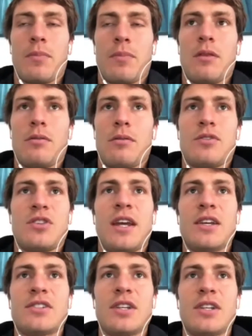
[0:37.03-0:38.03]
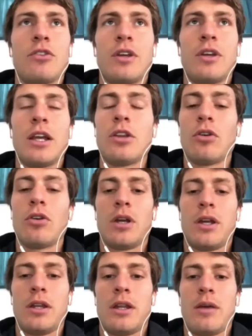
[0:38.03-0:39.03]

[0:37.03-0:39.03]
sigue siendo distinto de,